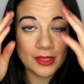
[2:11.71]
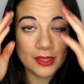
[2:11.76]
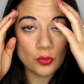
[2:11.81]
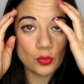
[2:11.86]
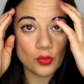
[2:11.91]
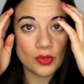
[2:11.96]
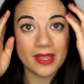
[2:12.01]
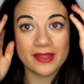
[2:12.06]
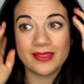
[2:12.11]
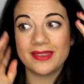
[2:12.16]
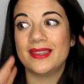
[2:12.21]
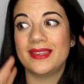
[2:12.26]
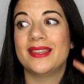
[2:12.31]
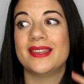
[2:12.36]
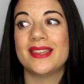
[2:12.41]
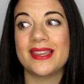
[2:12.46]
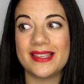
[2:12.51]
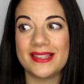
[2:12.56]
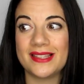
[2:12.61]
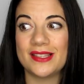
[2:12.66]
Y tú ya
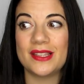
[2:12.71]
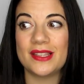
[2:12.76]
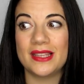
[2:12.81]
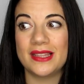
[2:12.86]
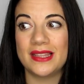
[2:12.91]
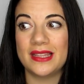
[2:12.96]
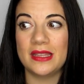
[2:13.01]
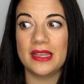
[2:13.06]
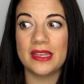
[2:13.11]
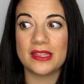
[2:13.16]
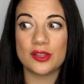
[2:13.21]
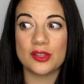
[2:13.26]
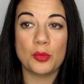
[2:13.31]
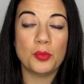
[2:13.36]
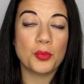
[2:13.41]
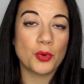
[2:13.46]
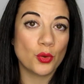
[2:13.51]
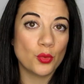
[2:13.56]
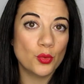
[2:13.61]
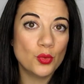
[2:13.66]
tienes ese, esos
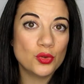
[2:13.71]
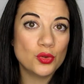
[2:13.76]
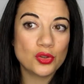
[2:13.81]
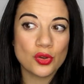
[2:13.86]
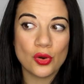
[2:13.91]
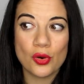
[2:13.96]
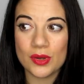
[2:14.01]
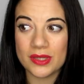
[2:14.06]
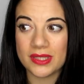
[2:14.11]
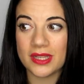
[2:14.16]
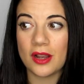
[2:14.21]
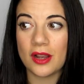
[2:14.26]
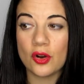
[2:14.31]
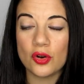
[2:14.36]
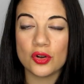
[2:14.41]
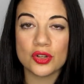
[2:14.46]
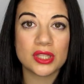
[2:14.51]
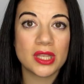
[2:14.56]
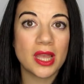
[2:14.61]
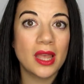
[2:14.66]
productos o esas
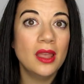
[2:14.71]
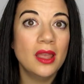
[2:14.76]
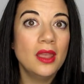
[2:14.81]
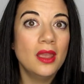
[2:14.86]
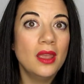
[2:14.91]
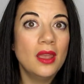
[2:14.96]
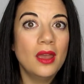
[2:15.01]
cosas,